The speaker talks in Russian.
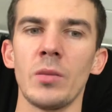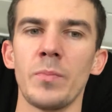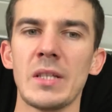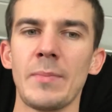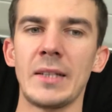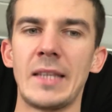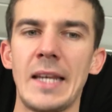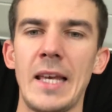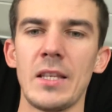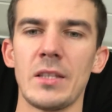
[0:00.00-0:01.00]

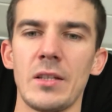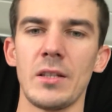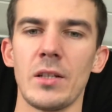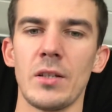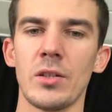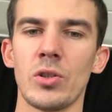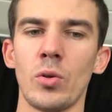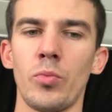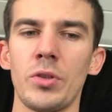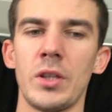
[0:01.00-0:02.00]
посмотреть, что
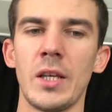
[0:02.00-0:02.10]
будет,